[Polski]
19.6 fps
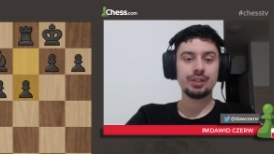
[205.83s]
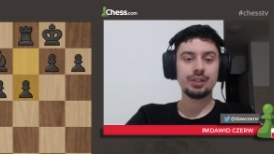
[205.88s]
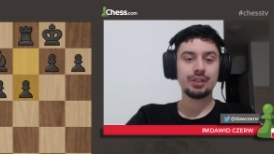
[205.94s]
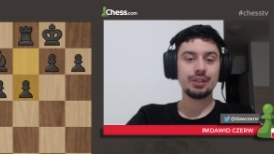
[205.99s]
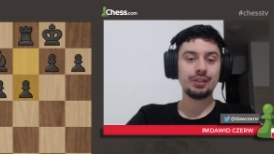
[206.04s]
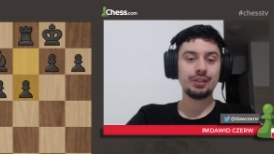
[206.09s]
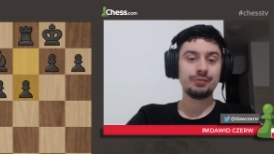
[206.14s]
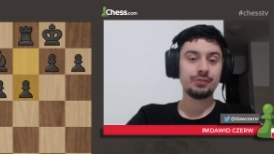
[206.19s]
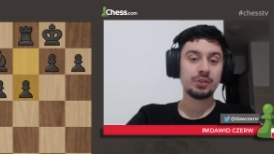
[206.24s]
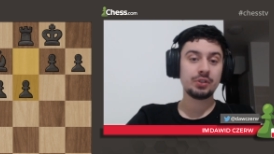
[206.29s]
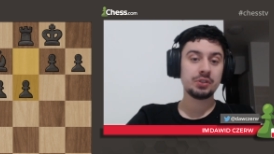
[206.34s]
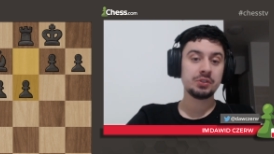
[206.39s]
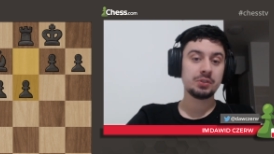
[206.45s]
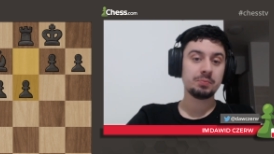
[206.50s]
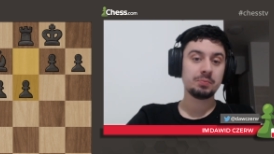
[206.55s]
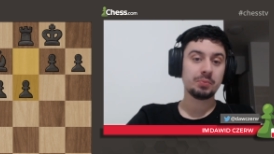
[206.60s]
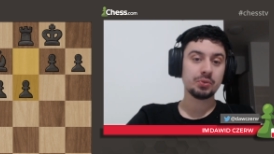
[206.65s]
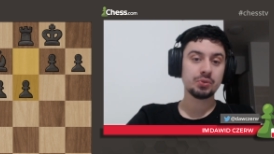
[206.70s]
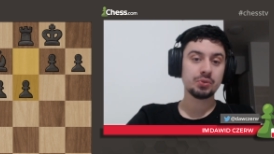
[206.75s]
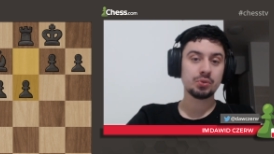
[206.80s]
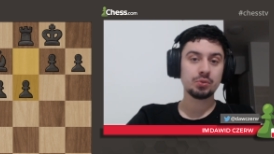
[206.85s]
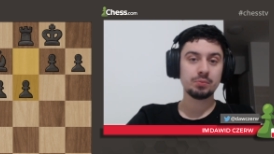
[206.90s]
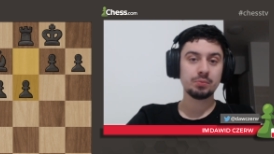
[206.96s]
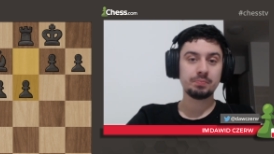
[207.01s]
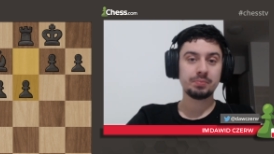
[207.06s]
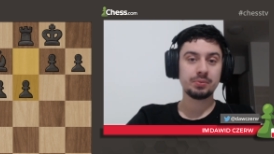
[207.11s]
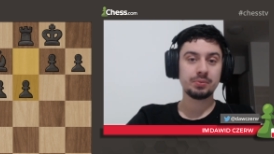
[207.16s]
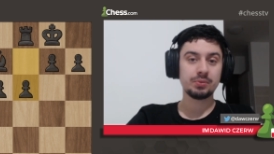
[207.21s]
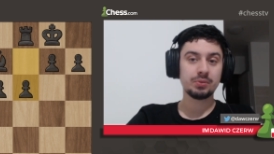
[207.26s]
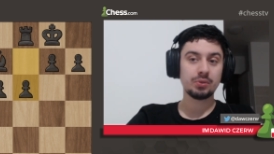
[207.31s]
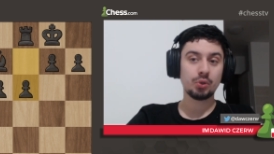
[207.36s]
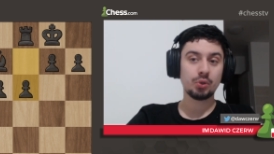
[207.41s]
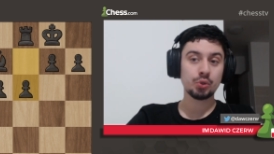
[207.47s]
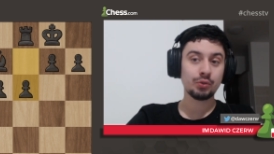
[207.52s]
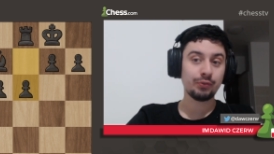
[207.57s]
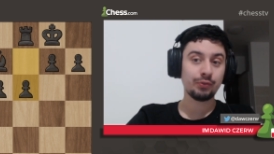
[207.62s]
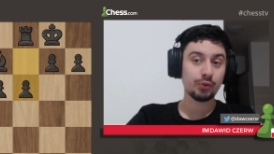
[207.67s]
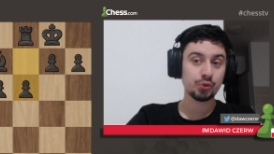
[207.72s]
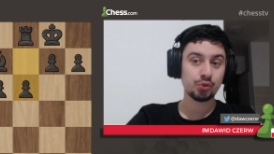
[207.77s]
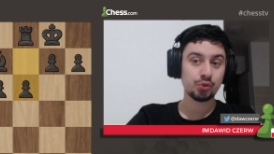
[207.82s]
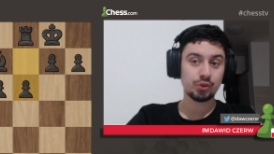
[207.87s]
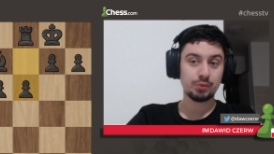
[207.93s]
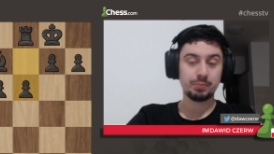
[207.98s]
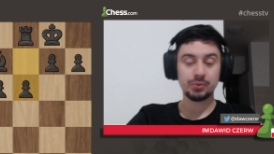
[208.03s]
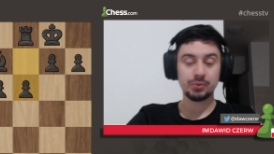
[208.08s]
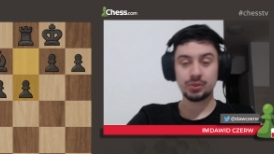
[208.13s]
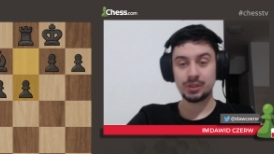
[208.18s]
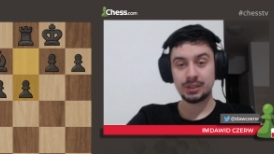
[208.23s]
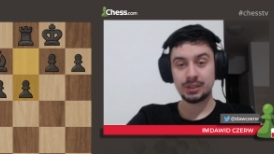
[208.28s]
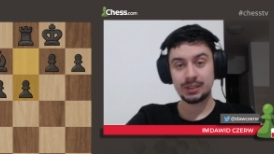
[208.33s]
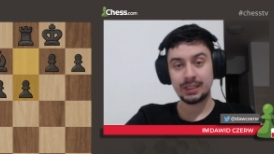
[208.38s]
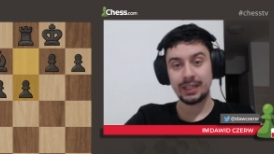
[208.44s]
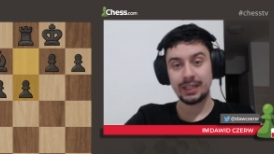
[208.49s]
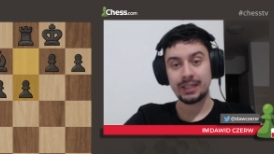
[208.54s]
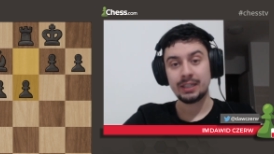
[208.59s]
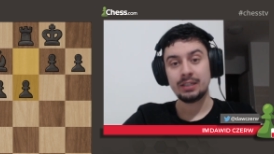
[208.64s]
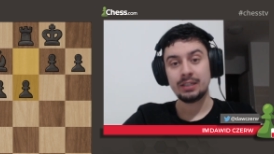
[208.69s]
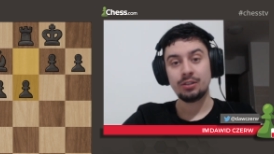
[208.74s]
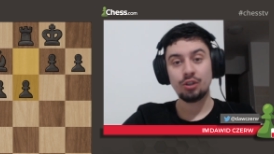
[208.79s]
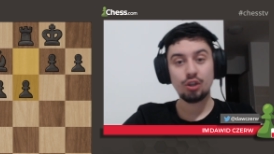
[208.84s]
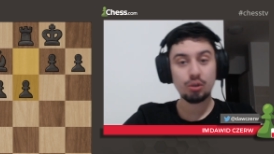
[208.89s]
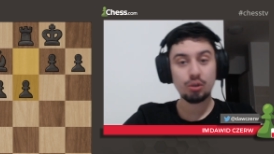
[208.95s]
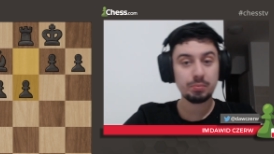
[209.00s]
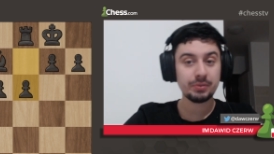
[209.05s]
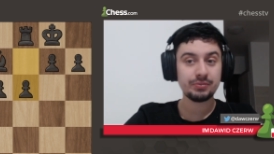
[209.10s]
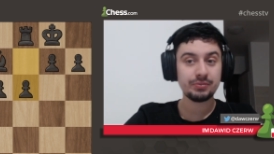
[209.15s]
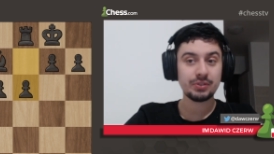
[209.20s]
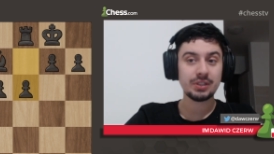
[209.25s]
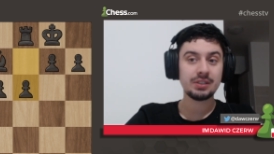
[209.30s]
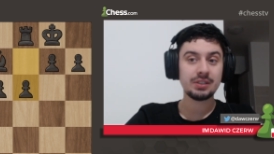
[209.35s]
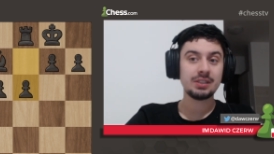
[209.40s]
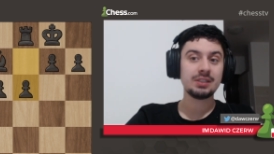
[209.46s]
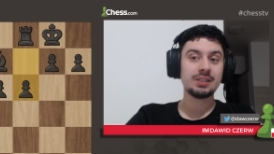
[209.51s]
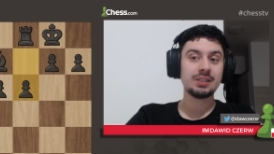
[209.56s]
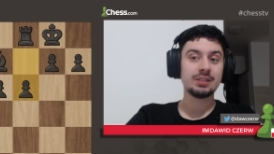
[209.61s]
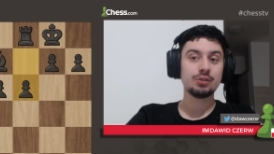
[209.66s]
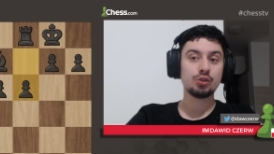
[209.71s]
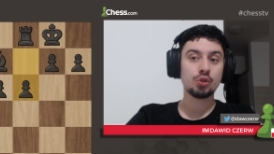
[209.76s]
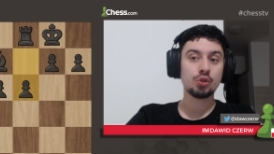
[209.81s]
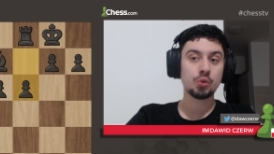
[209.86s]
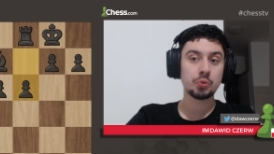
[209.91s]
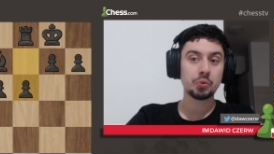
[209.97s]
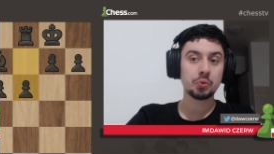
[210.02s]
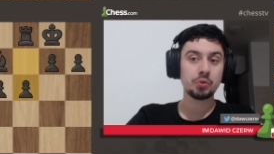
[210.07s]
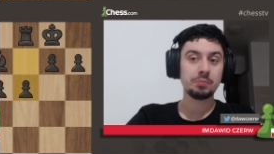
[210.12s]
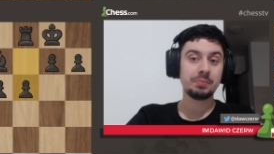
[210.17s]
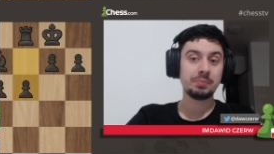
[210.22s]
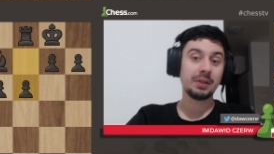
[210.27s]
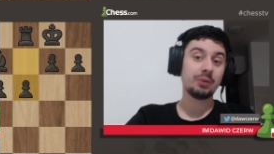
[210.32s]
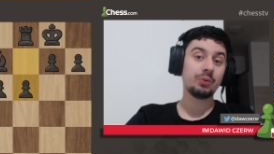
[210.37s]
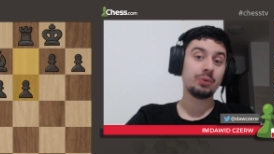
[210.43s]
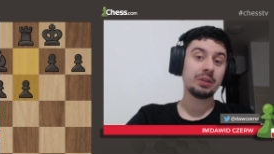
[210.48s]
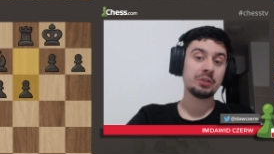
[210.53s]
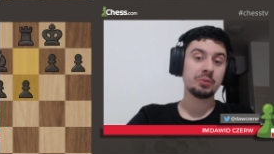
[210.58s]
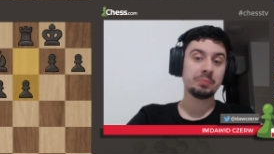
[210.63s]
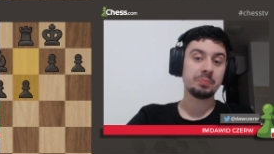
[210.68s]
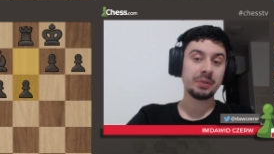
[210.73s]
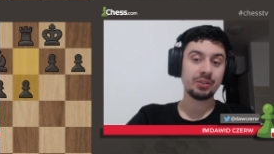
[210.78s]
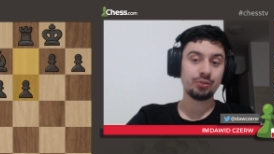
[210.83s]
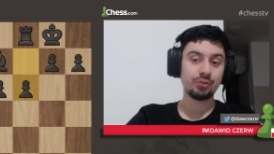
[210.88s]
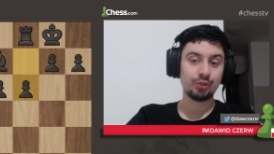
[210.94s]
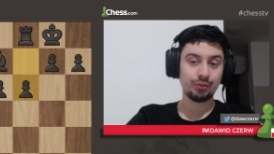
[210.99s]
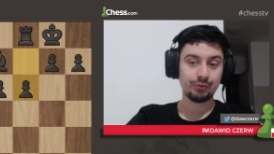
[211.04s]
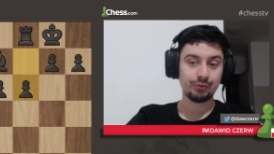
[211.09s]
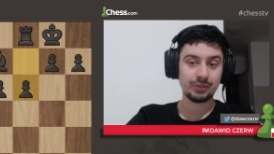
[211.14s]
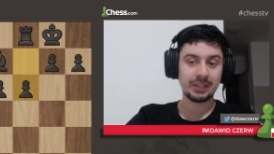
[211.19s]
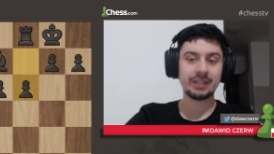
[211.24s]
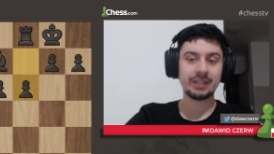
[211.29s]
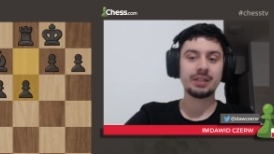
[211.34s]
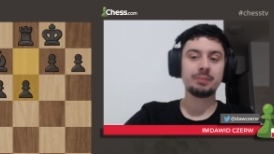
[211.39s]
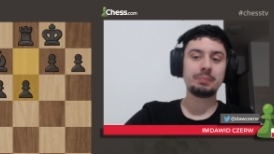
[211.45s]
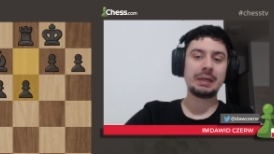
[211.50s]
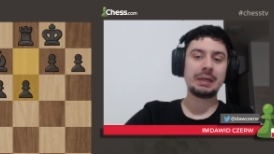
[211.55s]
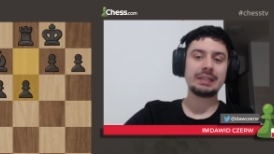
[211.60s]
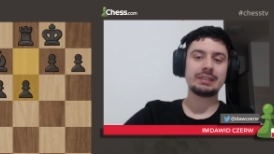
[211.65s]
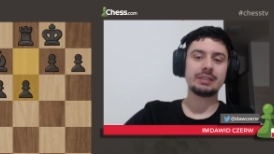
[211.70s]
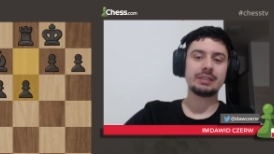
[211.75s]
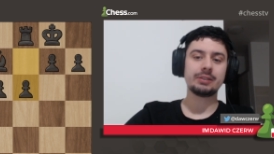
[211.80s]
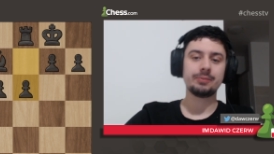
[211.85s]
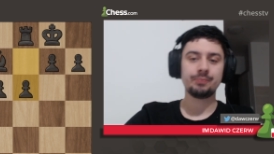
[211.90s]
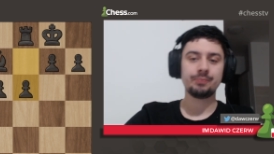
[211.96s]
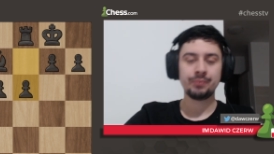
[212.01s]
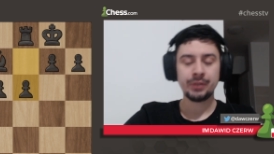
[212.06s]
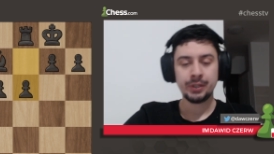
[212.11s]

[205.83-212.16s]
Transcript: i w ten sposób otworzyć pozycję, no bo w wtedy ten król białego będzie w tarapatach.